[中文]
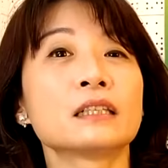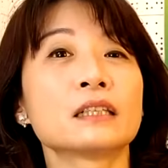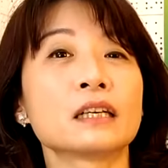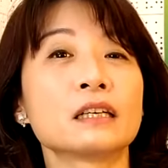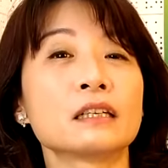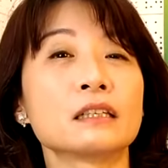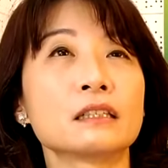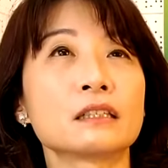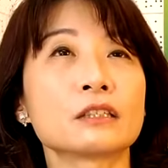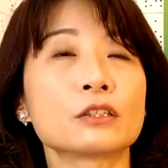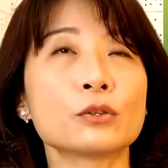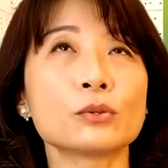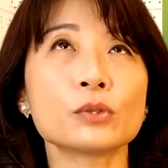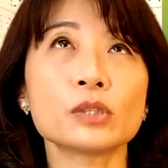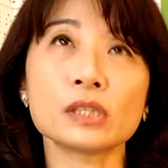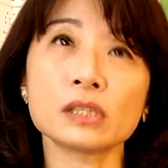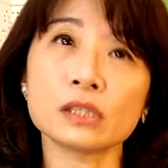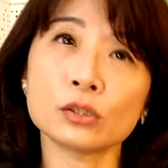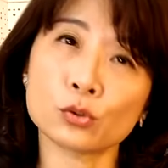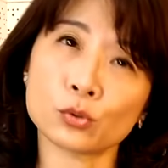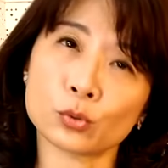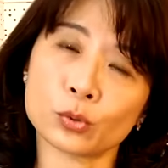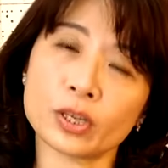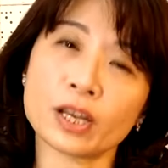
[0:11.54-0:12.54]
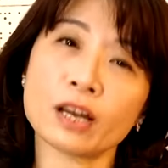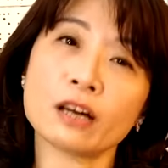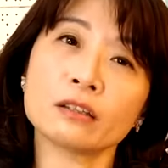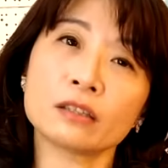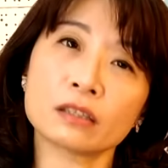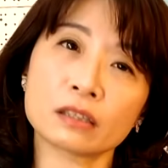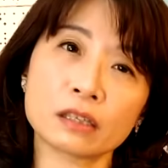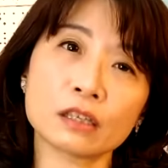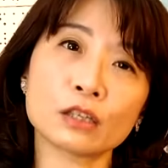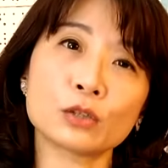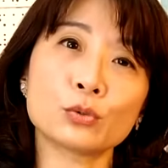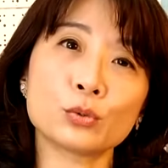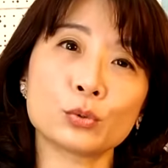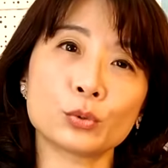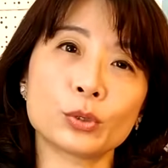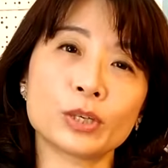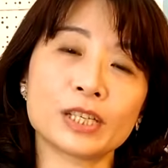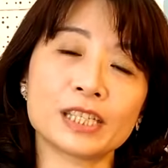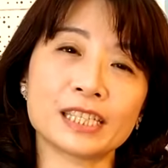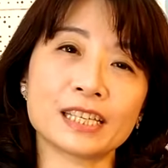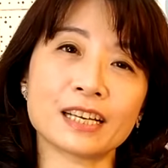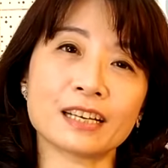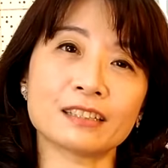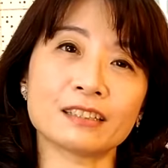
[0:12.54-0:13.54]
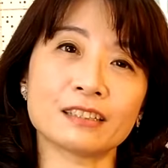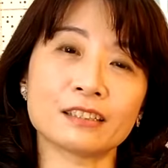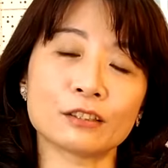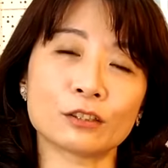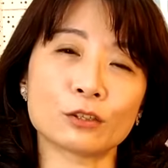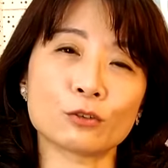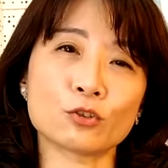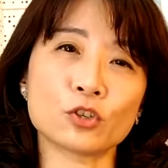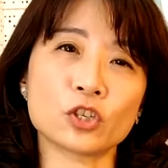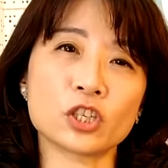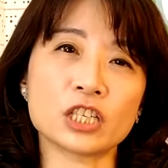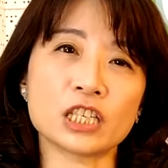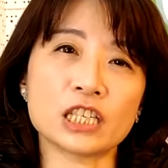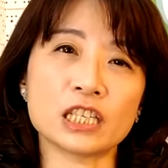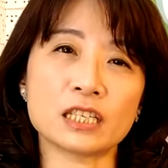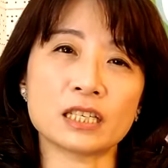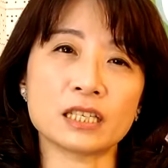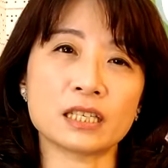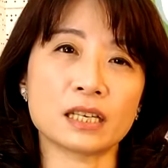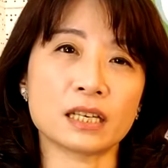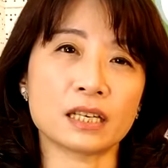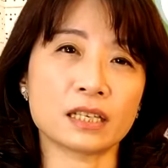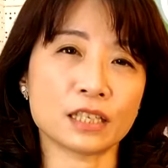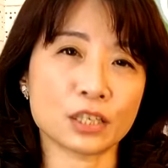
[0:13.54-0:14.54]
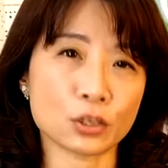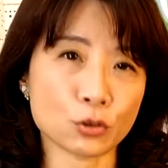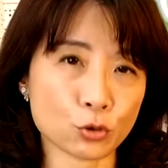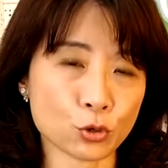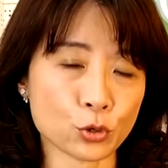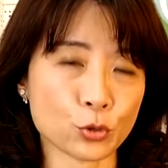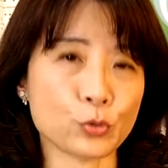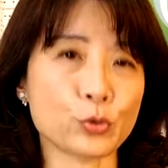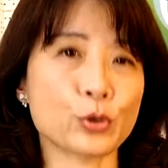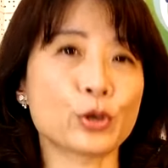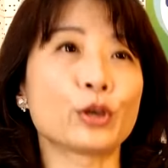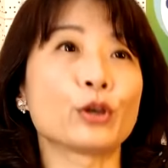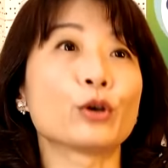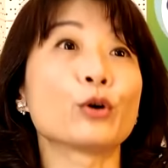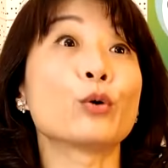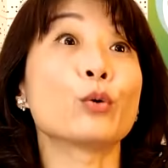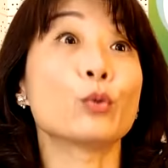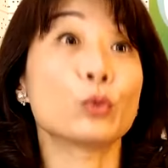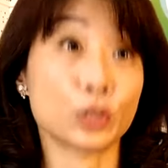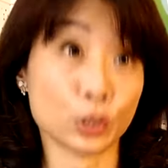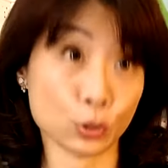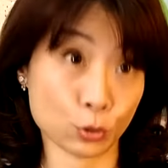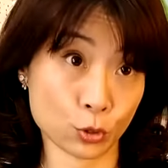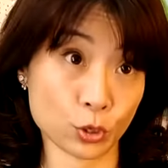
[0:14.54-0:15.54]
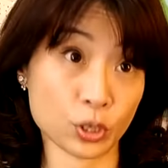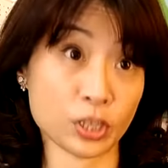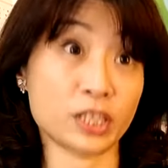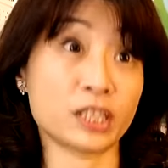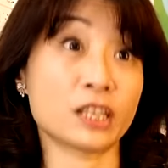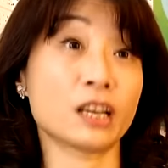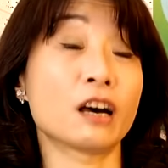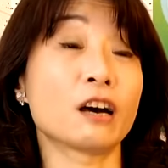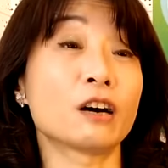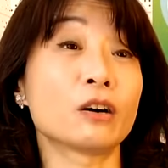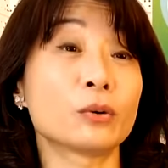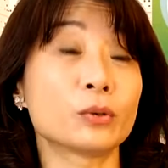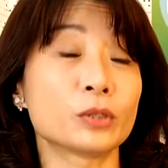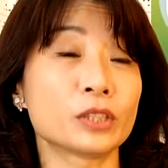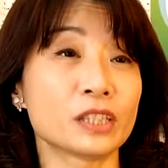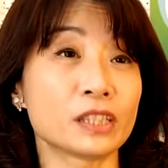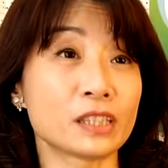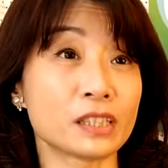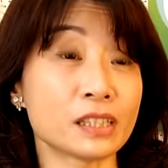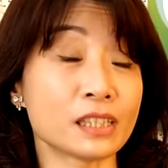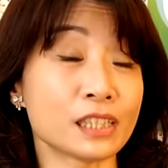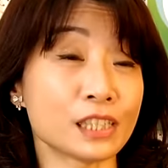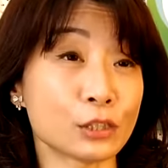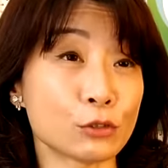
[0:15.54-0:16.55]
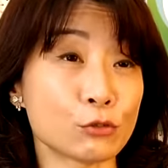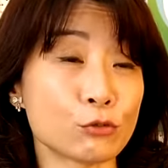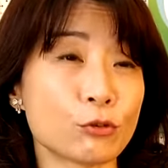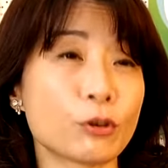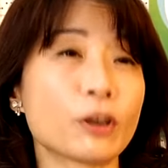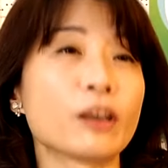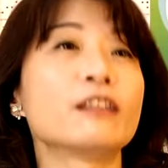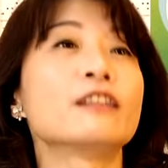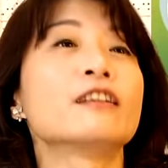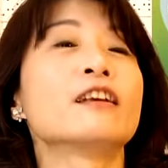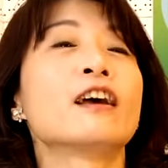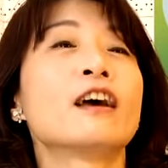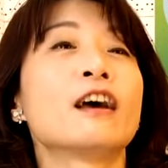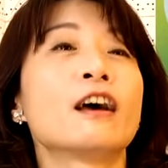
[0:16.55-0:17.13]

嗯，公司主要的客户对象呢，都是一些医学院、护理学校或者是医院。